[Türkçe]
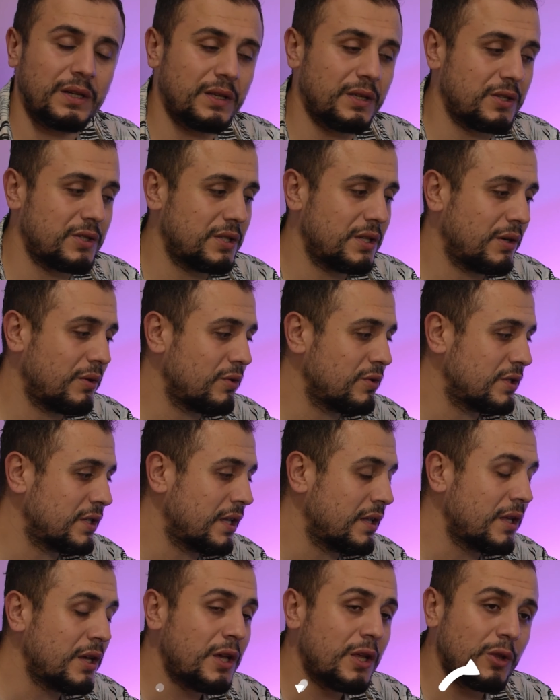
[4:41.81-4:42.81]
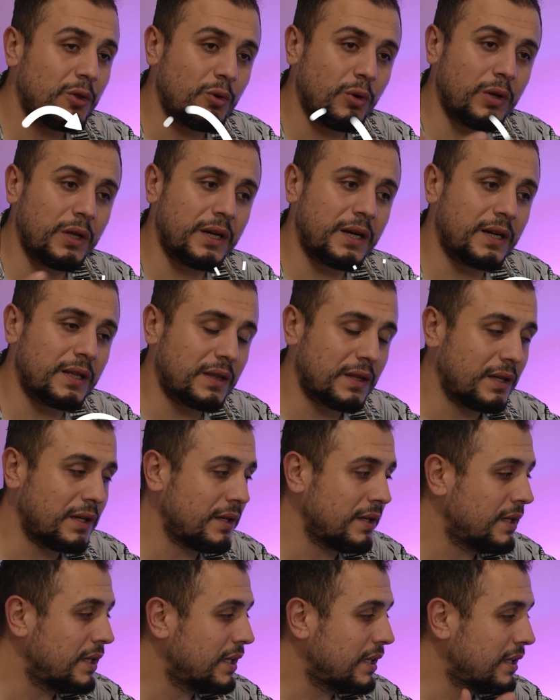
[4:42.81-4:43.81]
arkadaşlar. O yüzden dolar
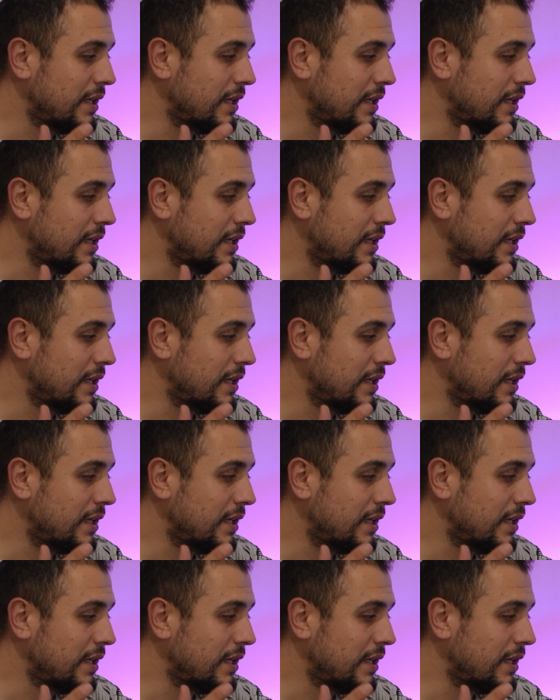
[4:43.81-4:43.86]
arttı.